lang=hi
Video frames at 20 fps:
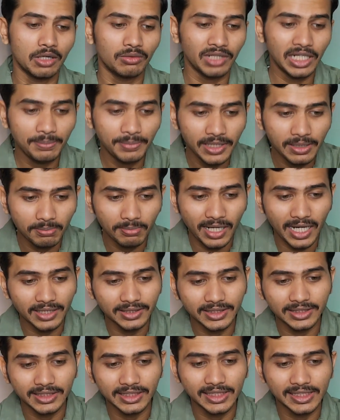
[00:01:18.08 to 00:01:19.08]
वहीं पे
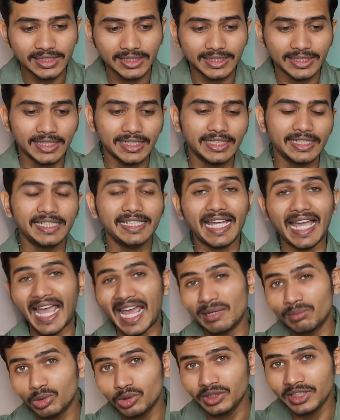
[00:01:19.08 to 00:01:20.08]
बात करते हैं इसकी कि
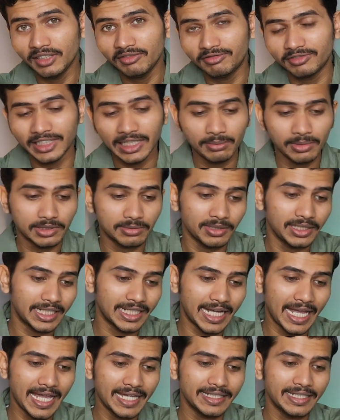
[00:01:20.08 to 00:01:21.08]
एलमोनियम फ्रेम इसमें
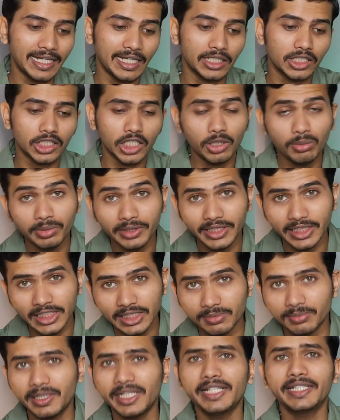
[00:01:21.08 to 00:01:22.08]
लगाया गया है कर्व
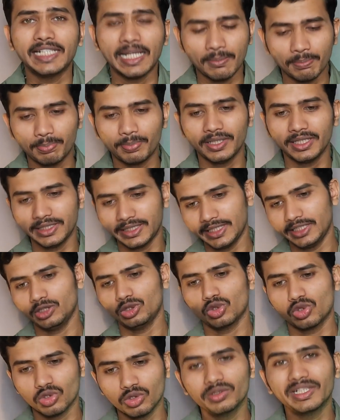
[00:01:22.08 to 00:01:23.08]
डिस्प्ले टेम्पर्ड है
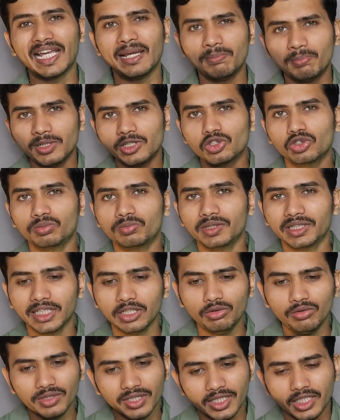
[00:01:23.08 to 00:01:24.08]
दोस्तों टेम्पर जो ऊपर
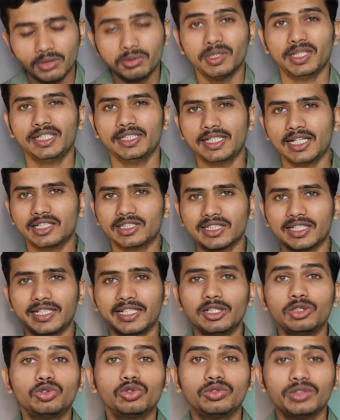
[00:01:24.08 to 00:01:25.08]
का वो कर्व हल्का सा
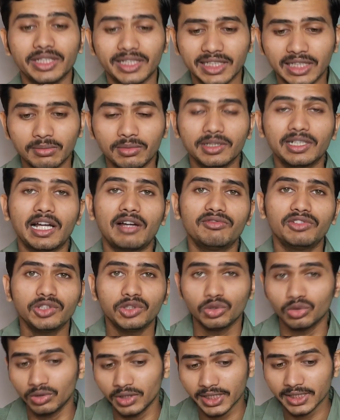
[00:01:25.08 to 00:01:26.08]
रहेगा जो देखने में काफ़ी
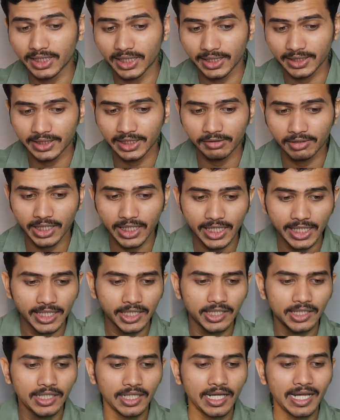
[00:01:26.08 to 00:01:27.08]
यूनिक सा लगने वाला है
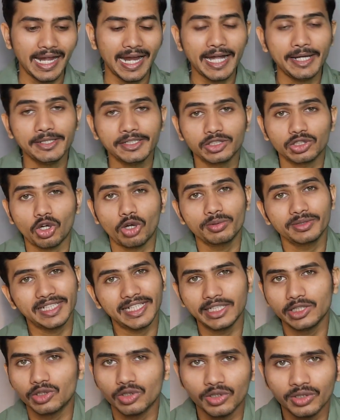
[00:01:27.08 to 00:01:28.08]
एंड सॉफ्ट
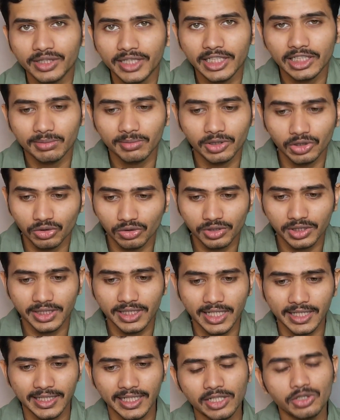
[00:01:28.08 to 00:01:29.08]
सेलिकॉन का इसमें यूज़
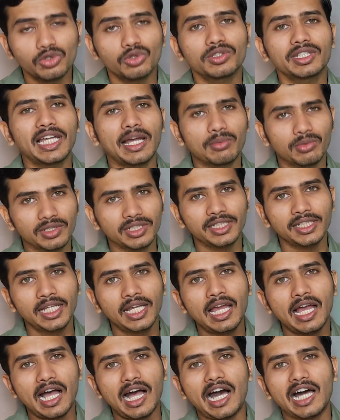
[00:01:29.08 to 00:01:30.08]
किया गया जो कि आपके
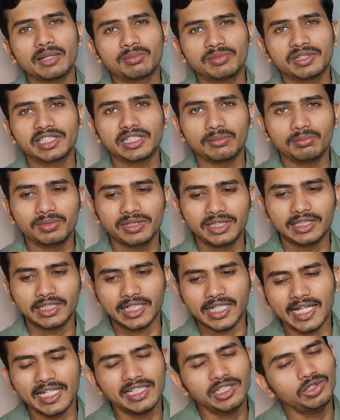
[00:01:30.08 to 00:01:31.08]
हाथ में जब भी
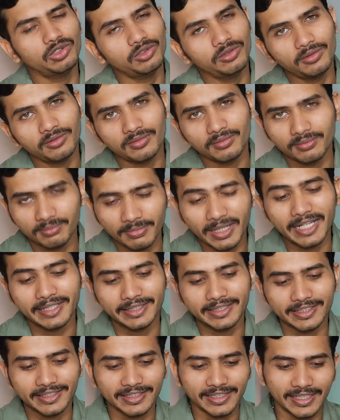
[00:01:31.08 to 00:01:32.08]
लगाएंगे तो
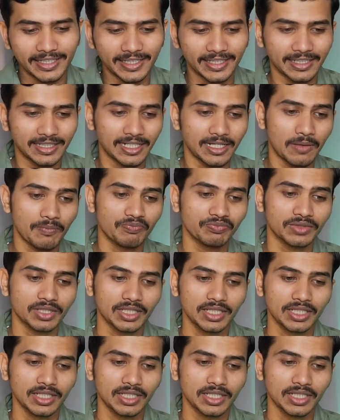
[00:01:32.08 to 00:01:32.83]
बेहतर रहेगा